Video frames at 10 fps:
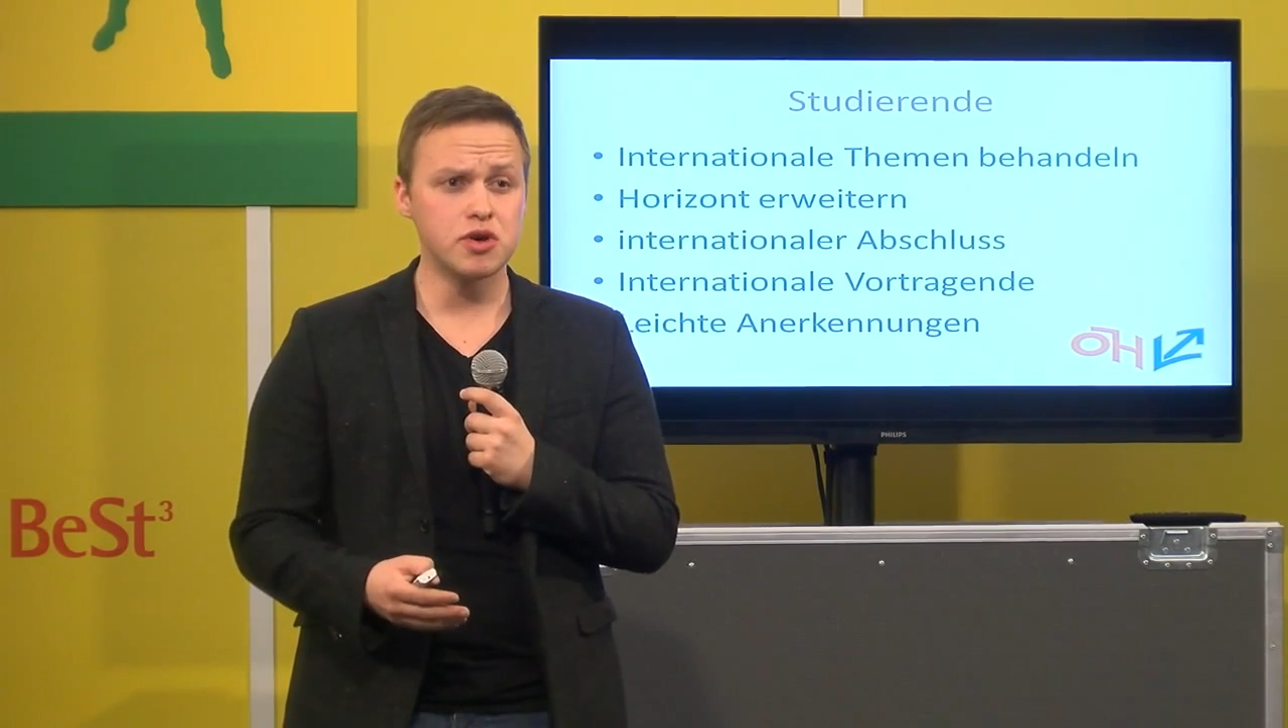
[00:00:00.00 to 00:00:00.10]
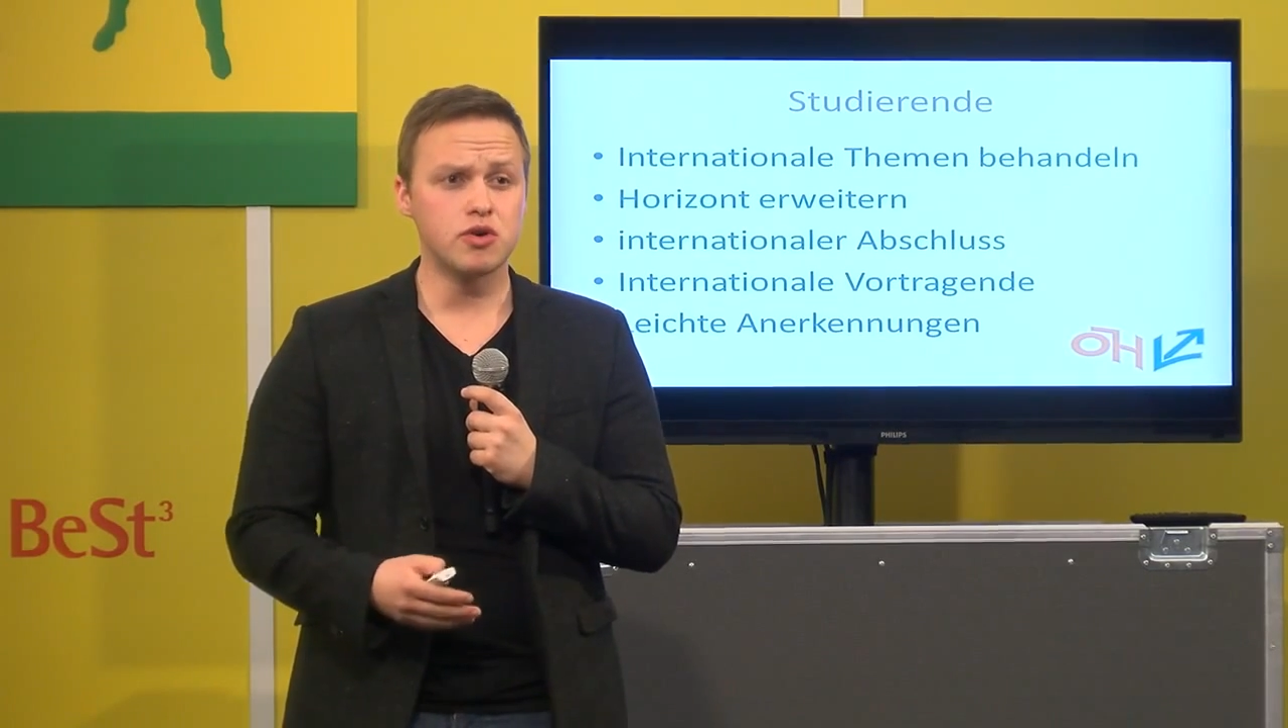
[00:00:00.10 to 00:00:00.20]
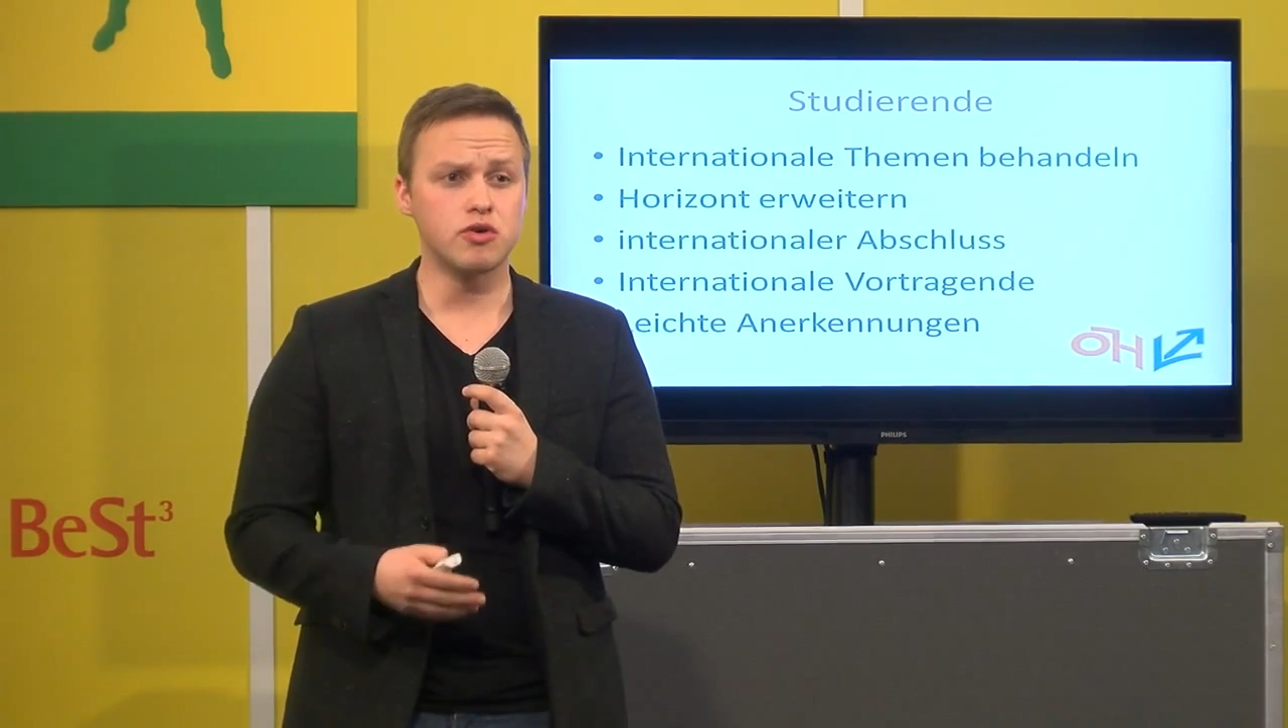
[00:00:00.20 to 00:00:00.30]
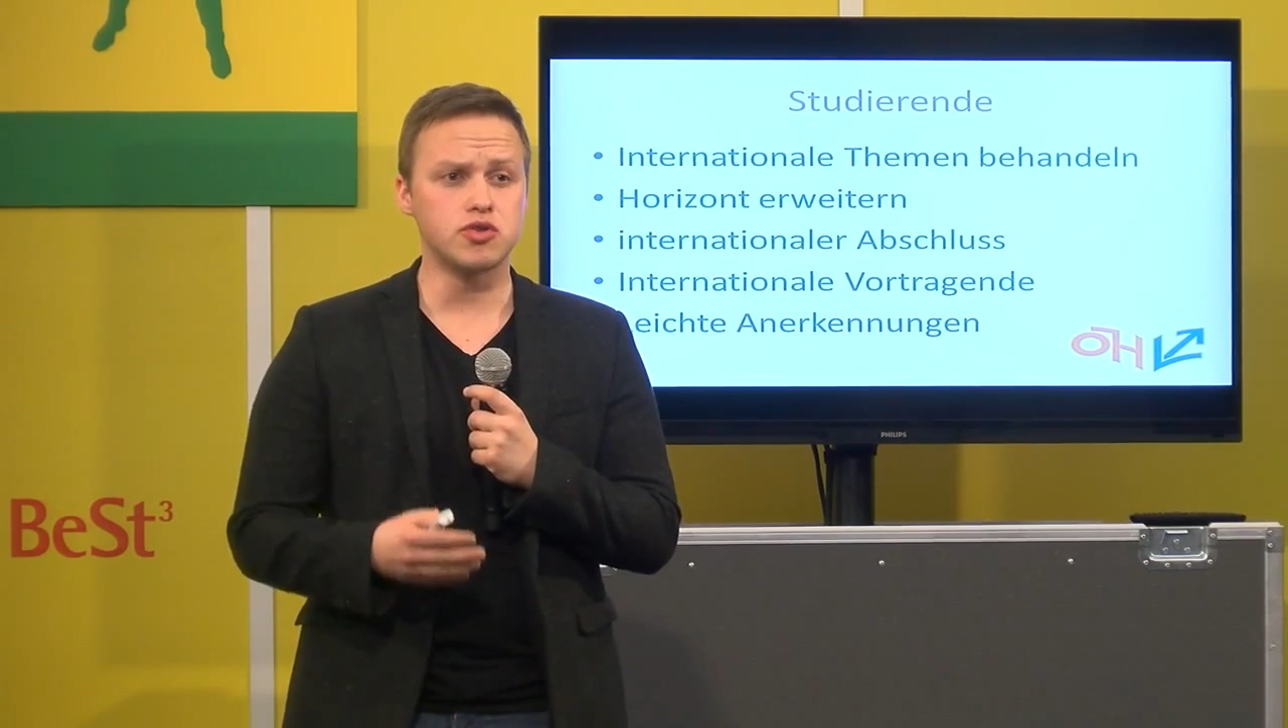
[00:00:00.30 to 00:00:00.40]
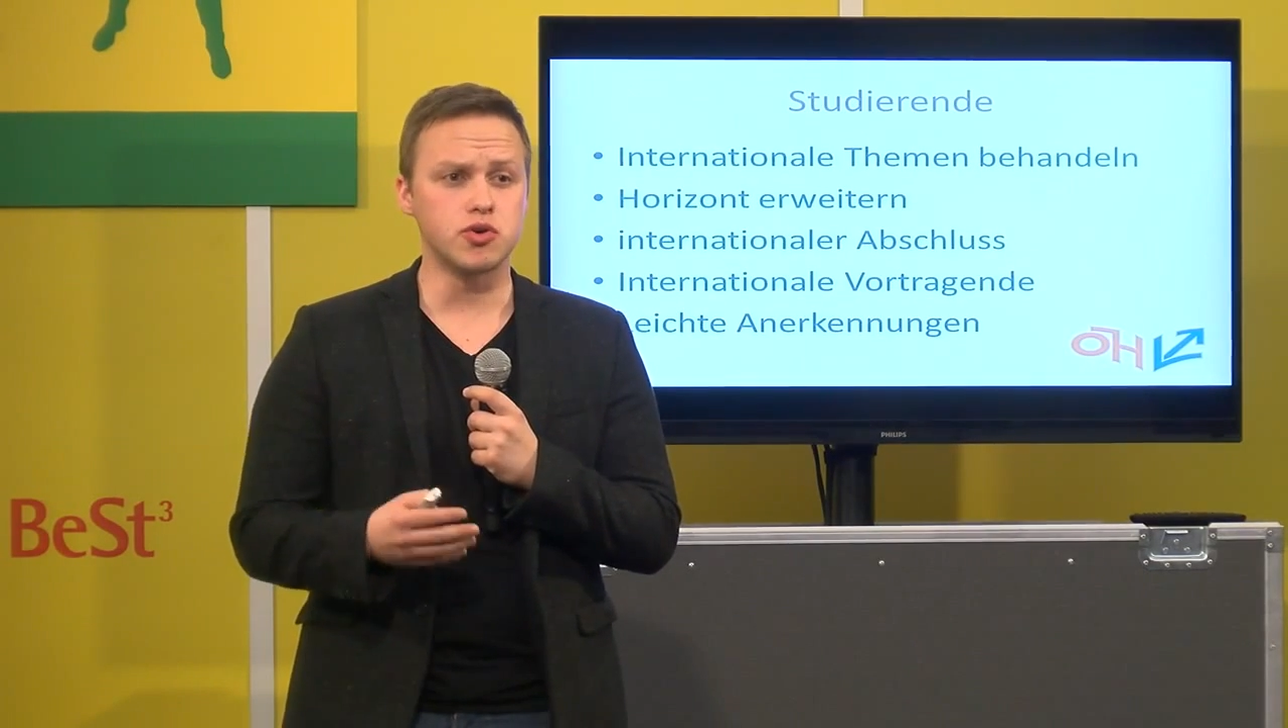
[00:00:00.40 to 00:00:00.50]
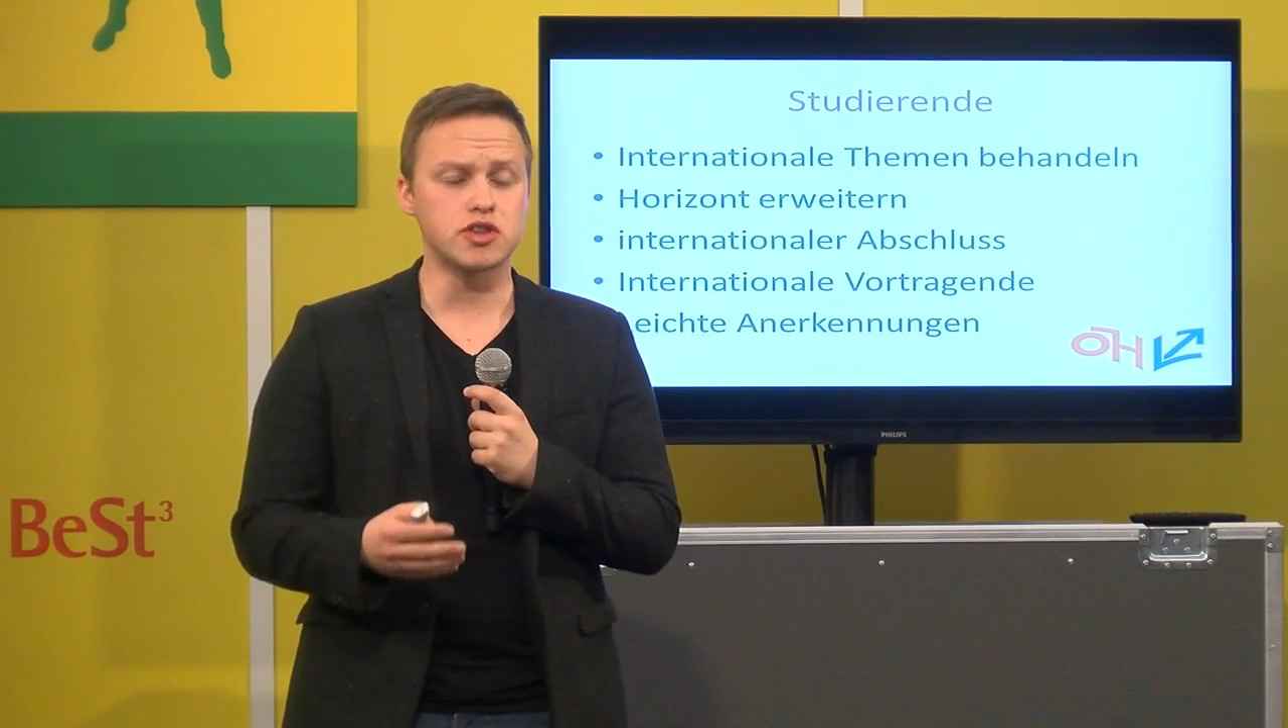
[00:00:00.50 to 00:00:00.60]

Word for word: und dort